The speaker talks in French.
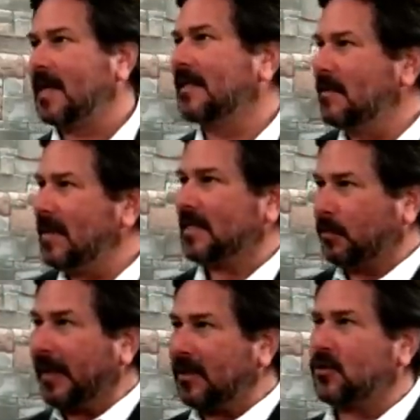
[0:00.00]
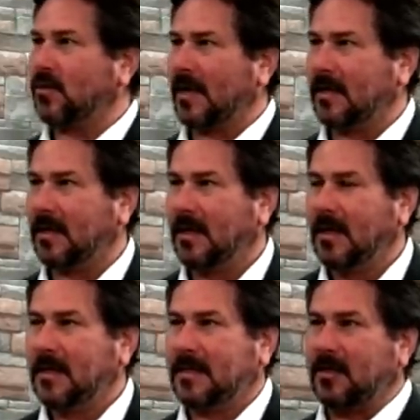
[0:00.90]
en guillemets, spirituel,
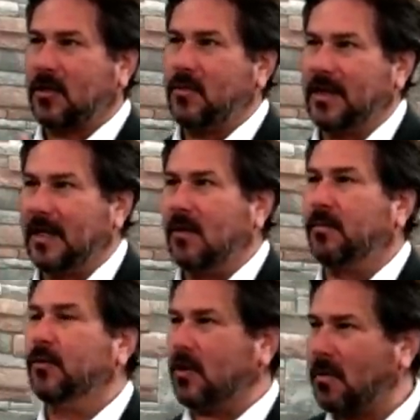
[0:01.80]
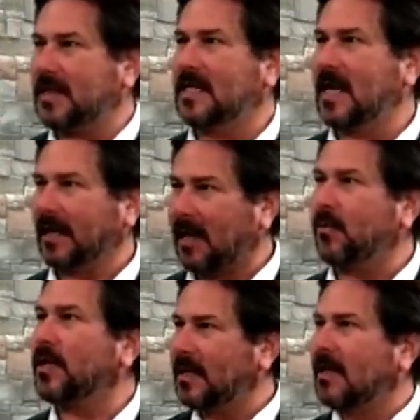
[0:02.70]
c'est celui qui est le plus conscient à quel
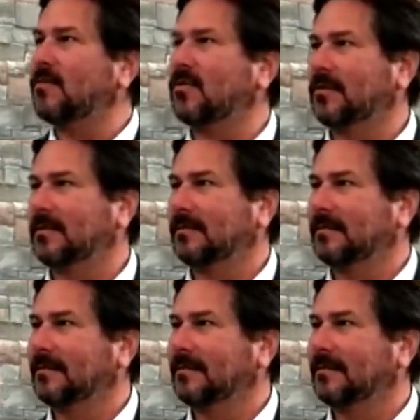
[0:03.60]
point il est dans le monde. Hmm.